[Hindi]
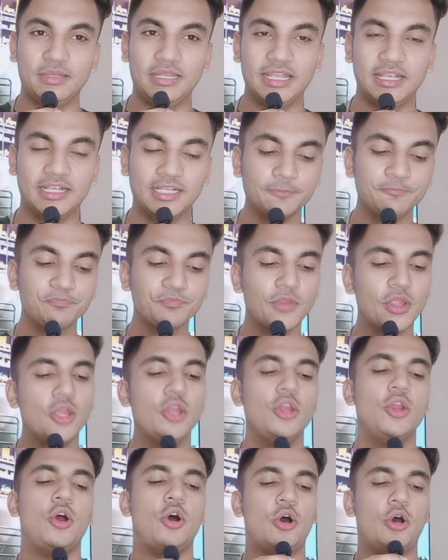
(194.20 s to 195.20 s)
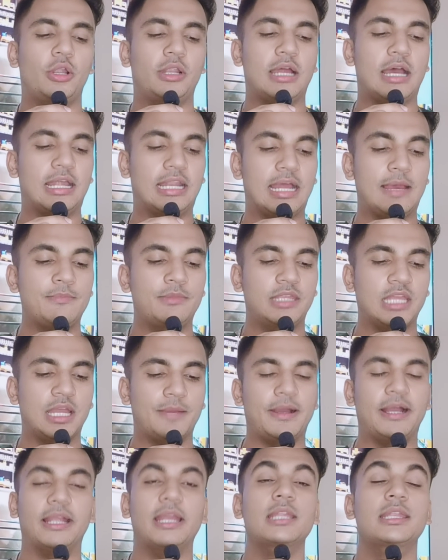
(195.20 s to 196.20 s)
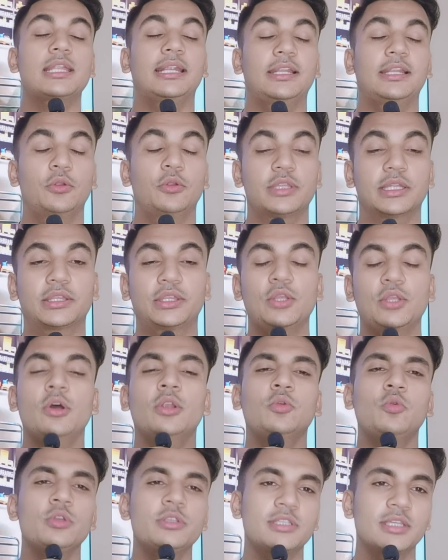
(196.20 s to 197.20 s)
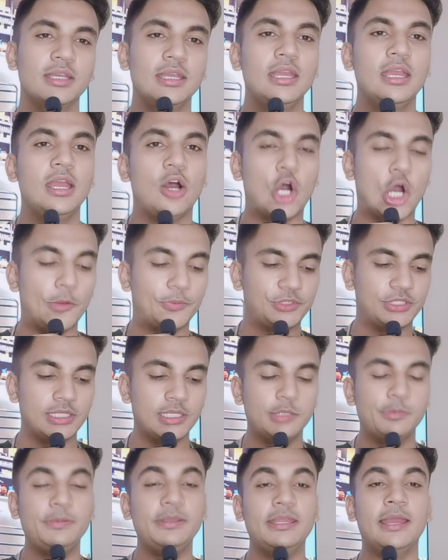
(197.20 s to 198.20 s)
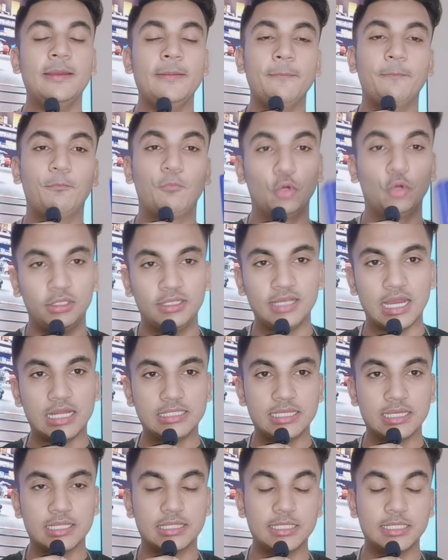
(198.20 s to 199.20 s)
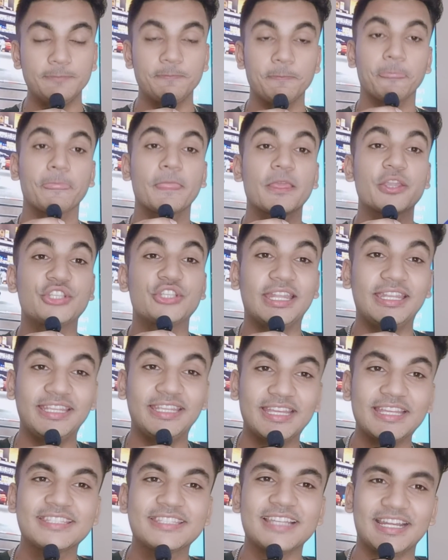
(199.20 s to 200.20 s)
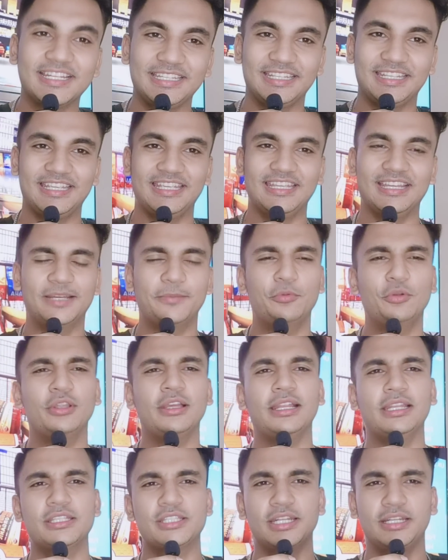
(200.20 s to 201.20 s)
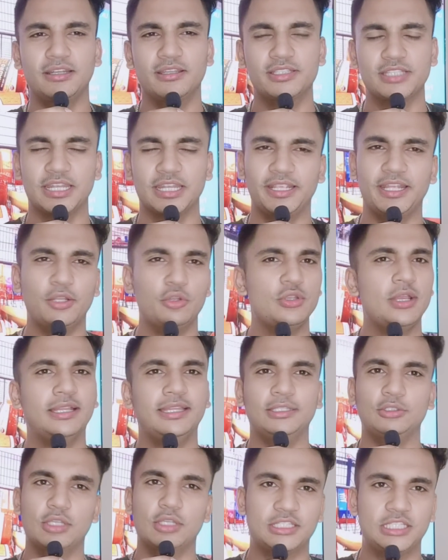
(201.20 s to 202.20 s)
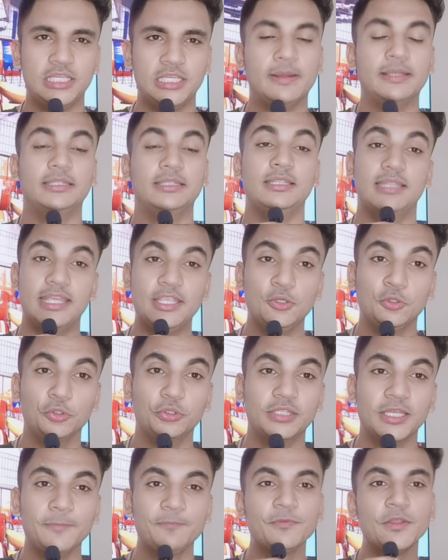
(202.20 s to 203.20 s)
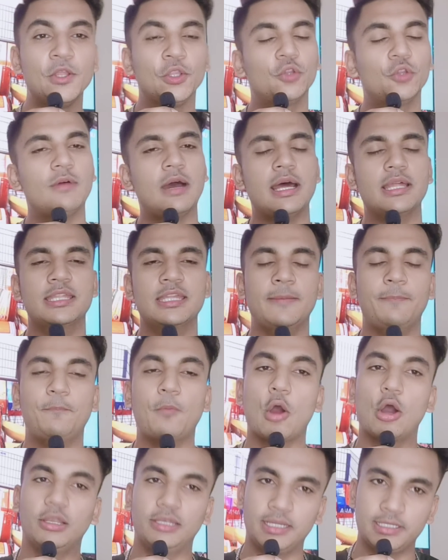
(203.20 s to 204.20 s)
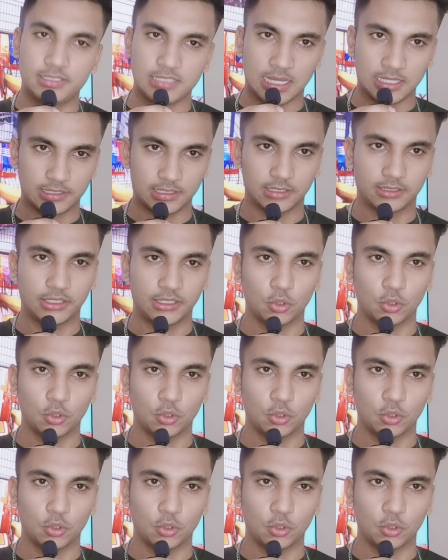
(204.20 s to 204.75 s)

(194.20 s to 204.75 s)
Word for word: मिलेगा और आराम से आप आगे सेटल हो सकते हो और कुछ ऑप्शंस भी हैं बुल्गारिया से शेनगेन जाने की अगर बुल्गारिया शेनगेन हो जाता है तो अच्छी बात है नहीं होता तो वहाँ से आप पोलैंड जा सकते